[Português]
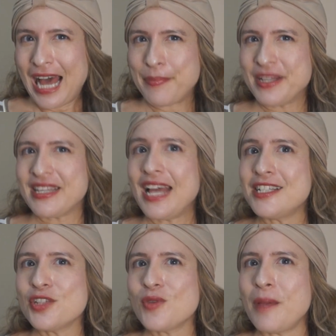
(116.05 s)

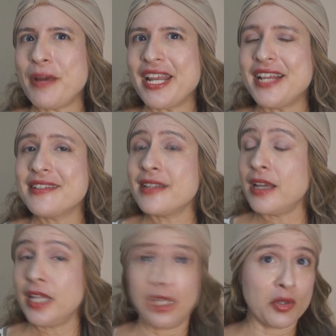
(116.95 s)
Apesar de sua
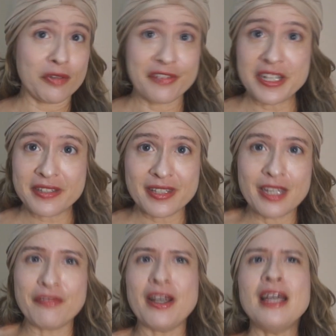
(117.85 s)
aparência
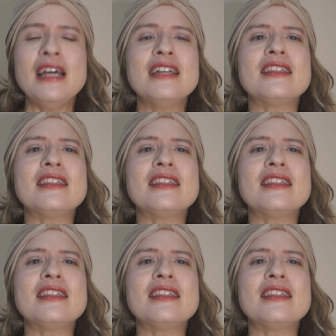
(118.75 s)
inofensiva,